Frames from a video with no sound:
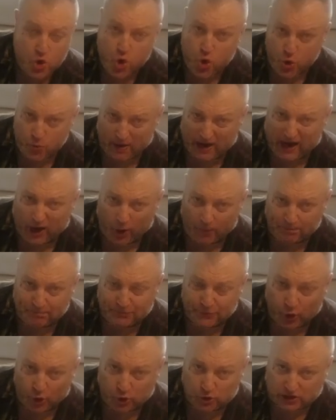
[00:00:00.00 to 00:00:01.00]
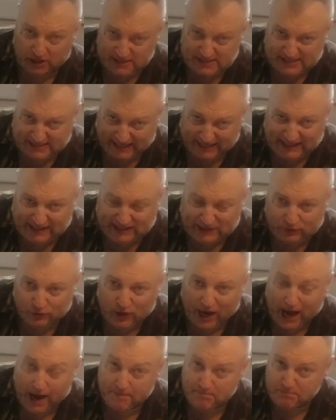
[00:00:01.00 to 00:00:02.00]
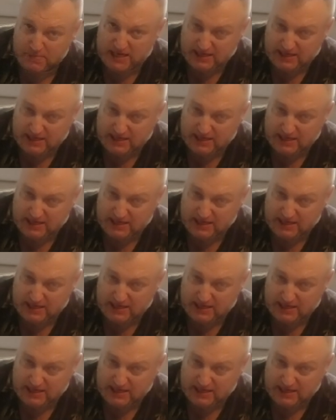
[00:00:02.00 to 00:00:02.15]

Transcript: überhaupt noch das Recht haben,